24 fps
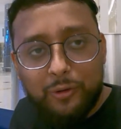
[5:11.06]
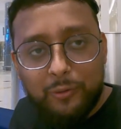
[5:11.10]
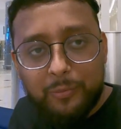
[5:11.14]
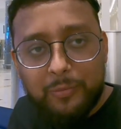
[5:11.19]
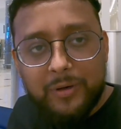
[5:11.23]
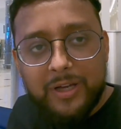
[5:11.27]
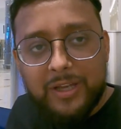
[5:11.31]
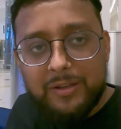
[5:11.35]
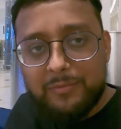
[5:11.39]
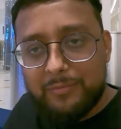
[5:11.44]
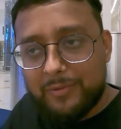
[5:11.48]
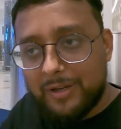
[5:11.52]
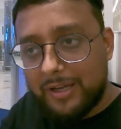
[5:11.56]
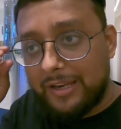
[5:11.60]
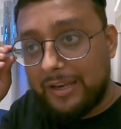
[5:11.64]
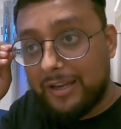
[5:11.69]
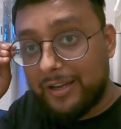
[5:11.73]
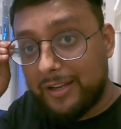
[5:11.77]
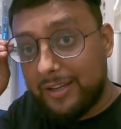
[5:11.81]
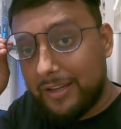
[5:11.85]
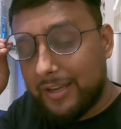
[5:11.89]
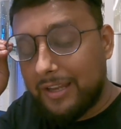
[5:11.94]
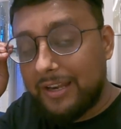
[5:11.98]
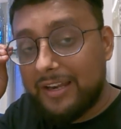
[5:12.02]
दुबई में
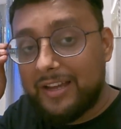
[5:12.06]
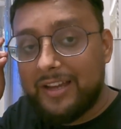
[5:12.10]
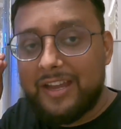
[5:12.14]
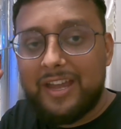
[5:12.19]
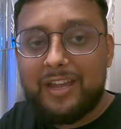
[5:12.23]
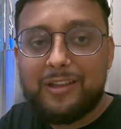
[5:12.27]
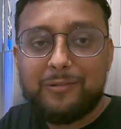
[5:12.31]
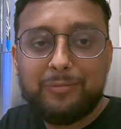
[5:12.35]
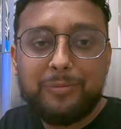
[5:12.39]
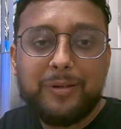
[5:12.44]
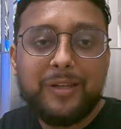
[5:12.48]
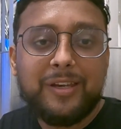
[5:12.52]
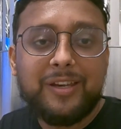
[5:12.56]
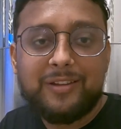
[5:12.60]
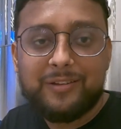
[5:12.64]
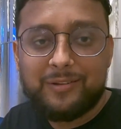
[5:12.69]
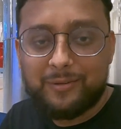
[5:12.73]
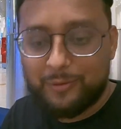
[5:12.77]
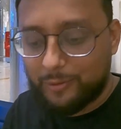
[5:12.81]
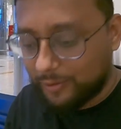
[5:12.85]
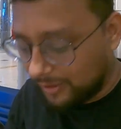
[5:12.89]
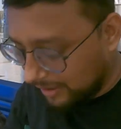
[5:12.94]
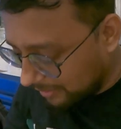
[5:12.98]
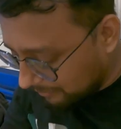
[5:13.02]
अलग ही अलग
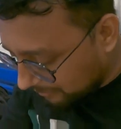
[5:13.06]
एक्सपीरियंस हो